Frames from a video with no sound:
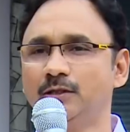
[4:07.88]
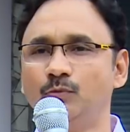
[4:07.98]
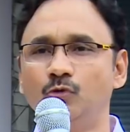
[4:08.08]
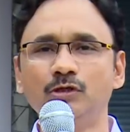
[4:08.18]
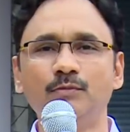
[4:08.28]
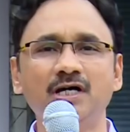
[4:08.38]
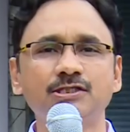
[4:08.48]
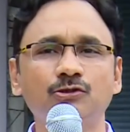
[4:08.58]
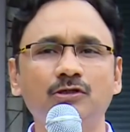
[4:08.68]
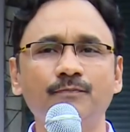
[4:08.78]
இந்த மூணு
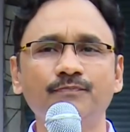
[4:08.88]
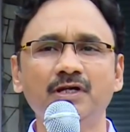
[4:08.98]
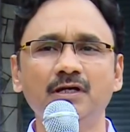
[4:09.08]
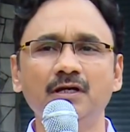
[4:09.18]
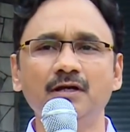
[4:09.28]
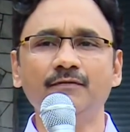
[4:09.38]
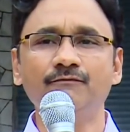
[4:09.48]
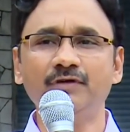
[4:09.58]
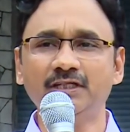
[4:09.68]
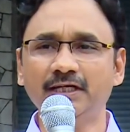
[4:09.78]
மாதம்
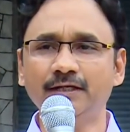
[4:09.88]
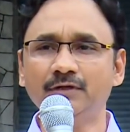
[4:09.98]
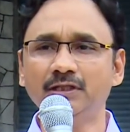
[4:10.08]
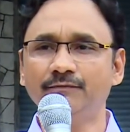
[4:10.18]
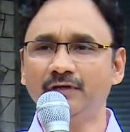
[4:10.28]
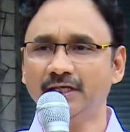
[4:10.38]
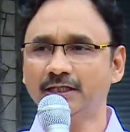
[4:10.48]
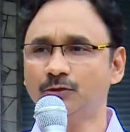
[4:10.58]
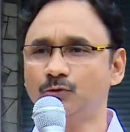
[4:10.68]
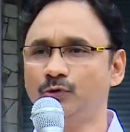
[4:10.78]
விதையை வந்து
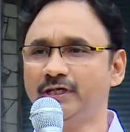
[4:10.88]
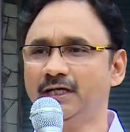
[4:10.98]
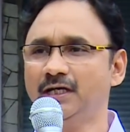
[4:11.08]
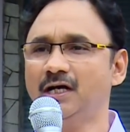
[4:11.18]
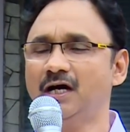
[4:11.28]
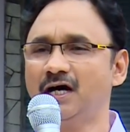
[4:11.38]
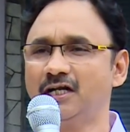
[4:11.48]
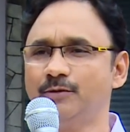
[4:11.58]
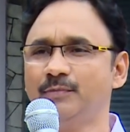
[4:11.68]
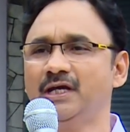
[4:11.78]
விதைக்கக்கூடிய
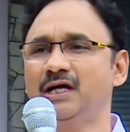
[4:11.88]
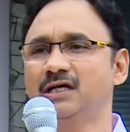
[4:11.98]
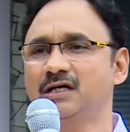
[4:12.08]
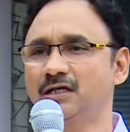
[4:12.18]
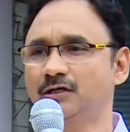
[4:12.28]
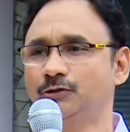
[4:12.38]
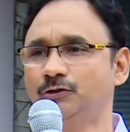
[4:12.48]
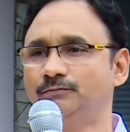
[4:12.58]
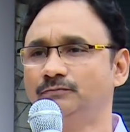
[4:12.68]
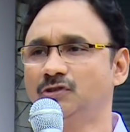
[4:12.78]
அருமையான
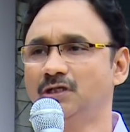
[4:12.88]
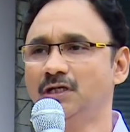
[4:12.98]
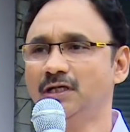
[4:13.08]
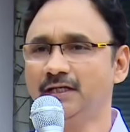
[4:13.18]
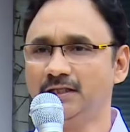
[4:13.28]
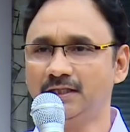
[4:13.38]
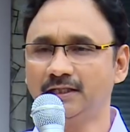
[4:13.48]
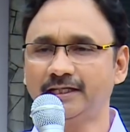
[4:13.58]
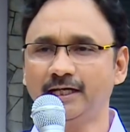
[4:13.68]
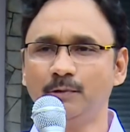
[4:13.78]
காலகட்டம் இந்த
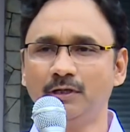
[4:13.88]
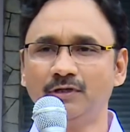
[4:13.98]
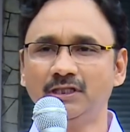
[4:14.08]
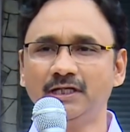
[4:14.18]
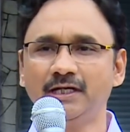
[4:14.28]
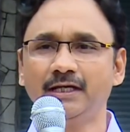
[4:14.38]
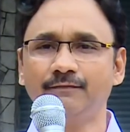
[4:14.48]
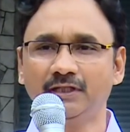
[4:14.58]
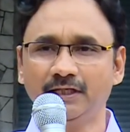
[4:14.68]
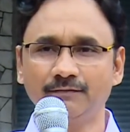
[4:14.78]
டைமில் வந்து
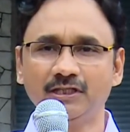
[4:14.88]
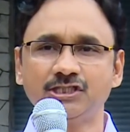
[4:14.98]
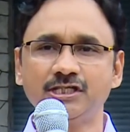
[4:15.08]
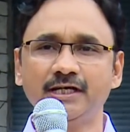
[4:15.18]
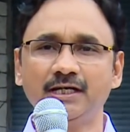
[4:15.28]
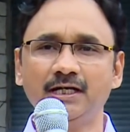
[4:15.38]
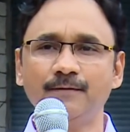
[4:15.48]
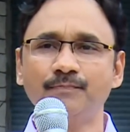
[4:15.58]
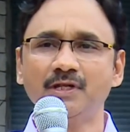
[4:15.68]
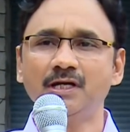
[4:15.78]
நீங்கள் விதையை விதைச்சிட்டிங்கன்னா
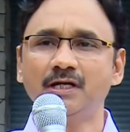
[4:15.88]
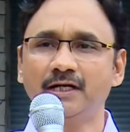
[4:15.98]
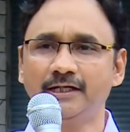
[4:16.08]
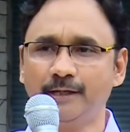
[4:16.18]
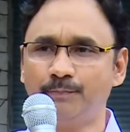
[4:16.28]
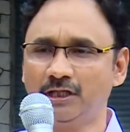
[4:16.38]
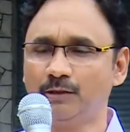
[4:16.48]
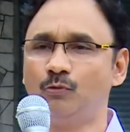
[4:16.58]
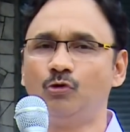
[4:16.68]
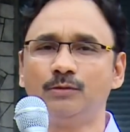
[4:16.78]
கண்டிப்பாக
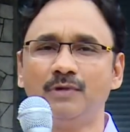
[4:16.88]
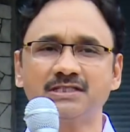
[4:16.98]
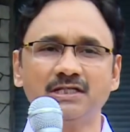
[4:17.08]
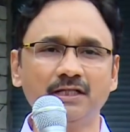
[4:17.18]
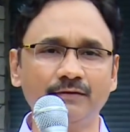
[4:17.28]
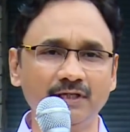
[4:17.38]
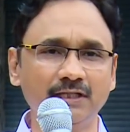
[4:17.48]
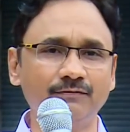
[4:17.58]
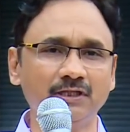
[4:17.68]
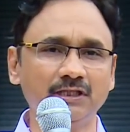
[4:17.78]
அந்த மூணு மாதத்தில் இந்த
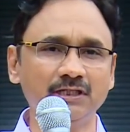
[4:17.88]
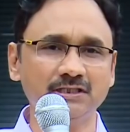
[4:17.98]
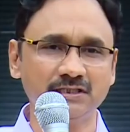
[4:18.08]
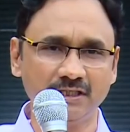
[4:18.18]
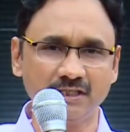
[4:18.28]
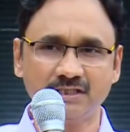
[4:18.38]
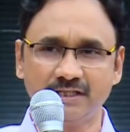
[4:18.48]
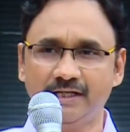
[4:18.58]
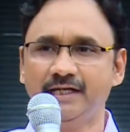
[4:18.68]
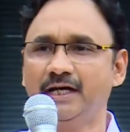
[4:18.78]
விதை வந்து சின்ன
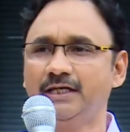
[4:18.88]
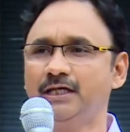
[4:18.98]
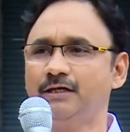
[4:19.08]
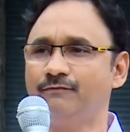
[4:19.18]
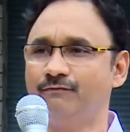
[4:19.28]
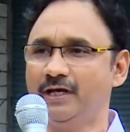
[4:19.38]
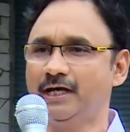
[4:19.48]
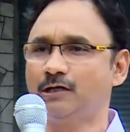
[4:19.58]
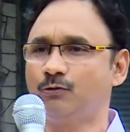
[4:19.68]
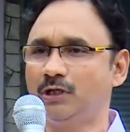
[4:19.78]
செடியாகி
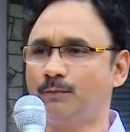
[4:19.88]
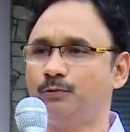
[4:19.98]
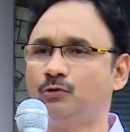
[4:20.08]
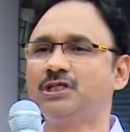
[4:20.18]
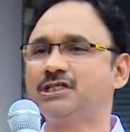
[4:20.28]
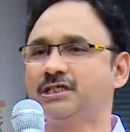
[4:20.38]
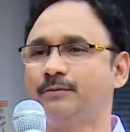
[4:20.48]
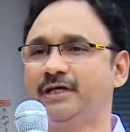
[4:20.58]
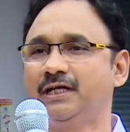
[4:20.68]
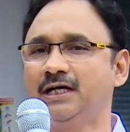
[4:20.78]
வேறு உள்ளே பூந்துருச்சு
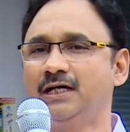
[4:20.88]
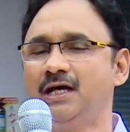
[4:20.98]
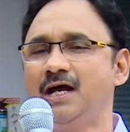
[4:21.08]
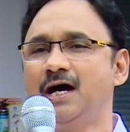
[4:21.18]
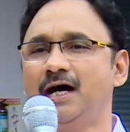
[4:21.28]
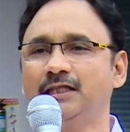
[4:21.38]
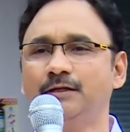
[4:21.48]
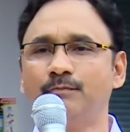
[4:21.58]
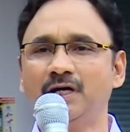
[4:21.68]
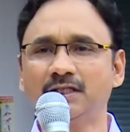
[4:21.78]
அப்படின்னா
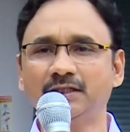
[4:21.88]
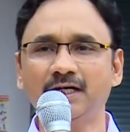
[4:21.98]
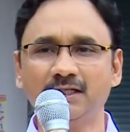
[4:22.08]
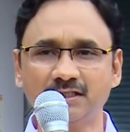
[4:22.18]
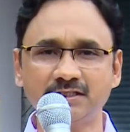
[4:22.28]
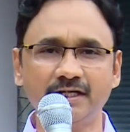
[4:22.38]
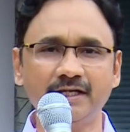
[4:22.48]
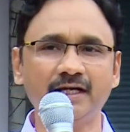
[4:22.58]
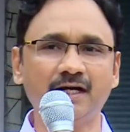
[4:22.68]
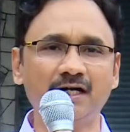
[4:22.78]
அந்த மரத்தை அந்த
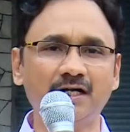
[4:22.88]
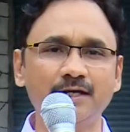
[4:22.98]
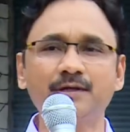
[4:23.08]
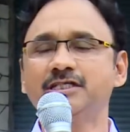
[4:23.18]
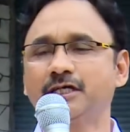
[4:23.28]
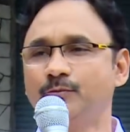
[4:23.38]
செடியை யாராலையும் அசைக்க